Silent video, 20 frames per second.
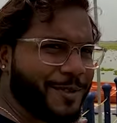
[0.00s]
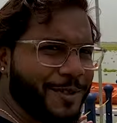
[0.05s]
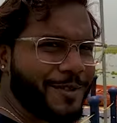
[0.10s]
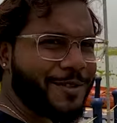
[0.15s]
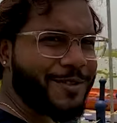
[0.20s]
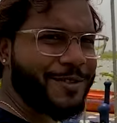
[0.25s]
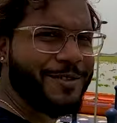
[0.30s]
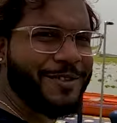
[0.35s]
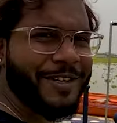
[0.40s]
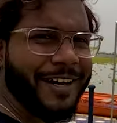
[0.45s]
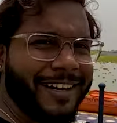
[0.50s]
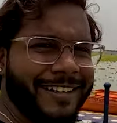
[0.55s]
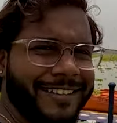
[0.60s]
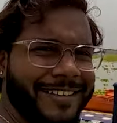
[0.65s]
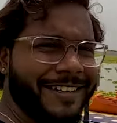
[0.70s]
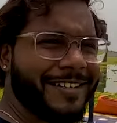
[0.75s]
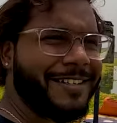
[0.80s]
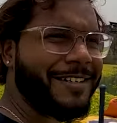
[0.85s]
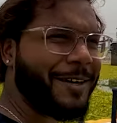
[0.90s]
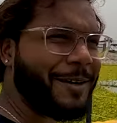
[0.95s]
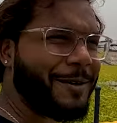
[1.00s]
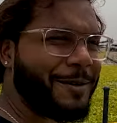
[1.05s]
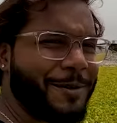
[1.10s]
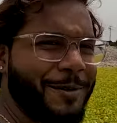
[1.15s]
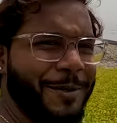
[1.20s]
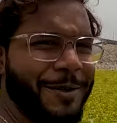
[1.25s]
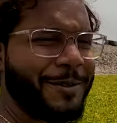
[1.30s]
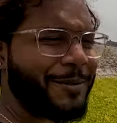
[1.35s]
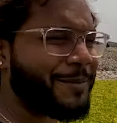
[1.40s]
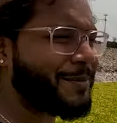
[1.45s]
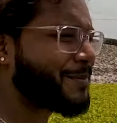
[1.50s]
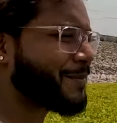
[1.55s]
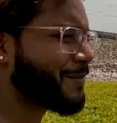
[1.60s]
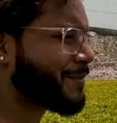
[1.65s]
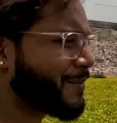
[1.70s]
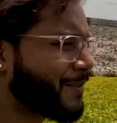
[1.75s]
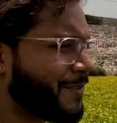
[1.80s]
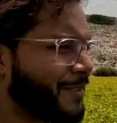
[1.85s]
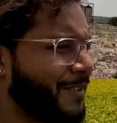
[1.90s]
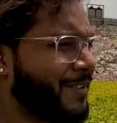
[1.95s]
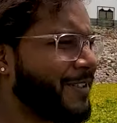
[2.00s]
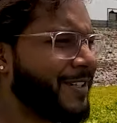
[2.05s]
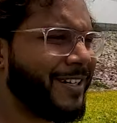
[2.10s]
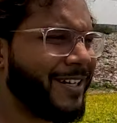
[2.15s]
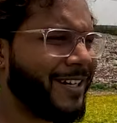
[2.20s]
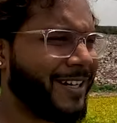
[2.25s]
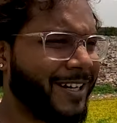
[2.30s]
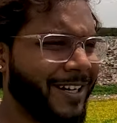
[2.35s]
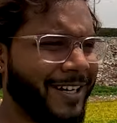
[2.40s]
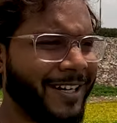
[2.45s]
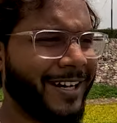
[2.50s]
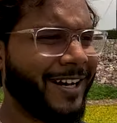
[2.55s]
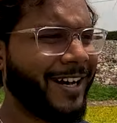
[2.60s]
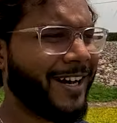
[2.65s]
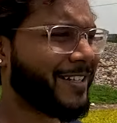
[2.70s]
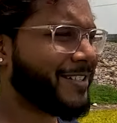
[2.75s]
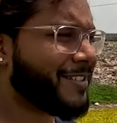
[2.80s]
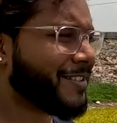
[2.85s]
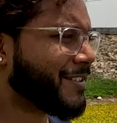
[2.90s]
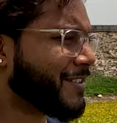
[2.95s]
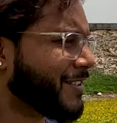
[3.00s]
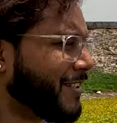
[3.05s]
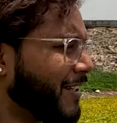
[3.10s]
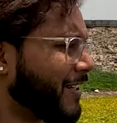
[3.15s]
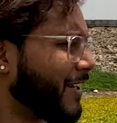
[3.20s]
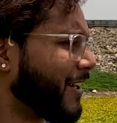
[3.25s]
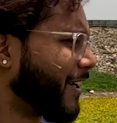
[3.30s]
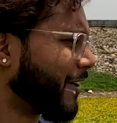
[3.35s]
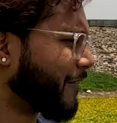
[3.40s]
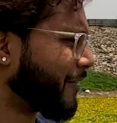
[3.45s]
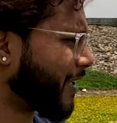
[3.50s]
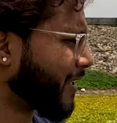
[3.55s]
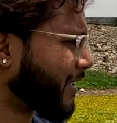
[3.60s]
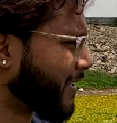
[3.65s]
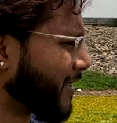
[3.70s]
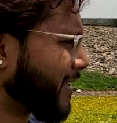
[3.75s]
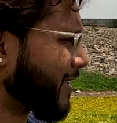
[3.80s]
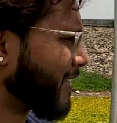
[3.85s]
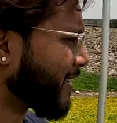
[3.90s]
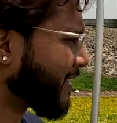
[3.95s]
जस्ट चेक दिस आउट आई जस्ट लव इट